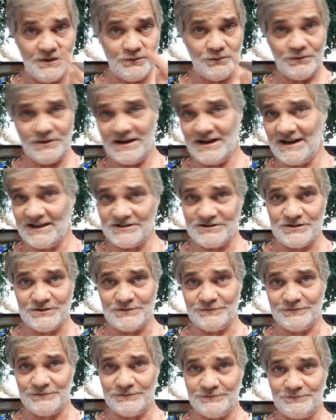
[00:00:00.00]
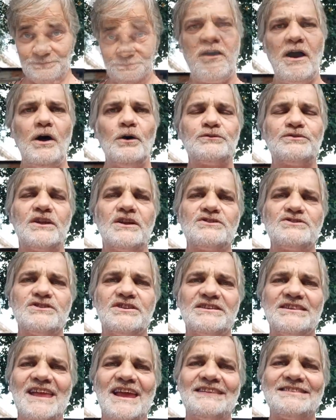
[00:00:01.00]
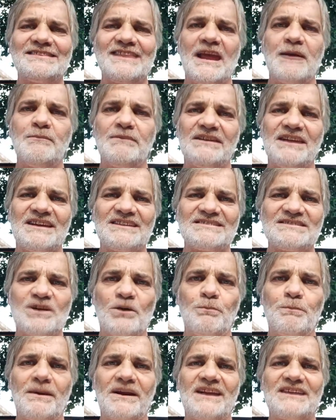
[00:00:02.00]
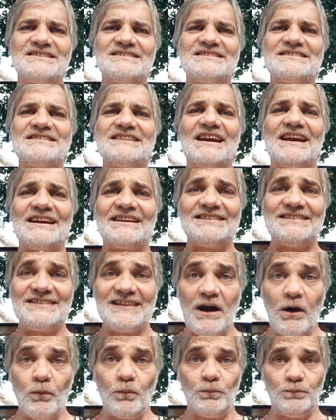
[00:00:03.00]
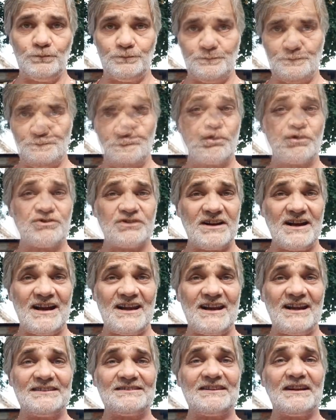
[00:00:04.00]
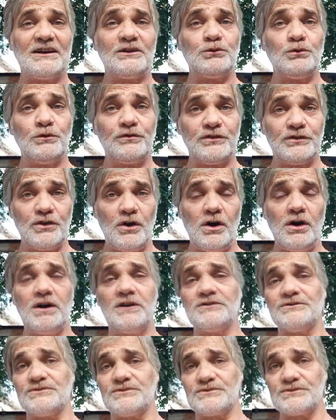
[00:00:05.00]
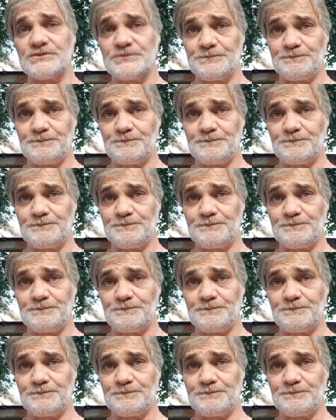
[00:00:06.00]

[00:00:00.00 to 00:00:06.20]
No negativo, falta de determinação para dizer não. Pessoas de caráter duvidoso,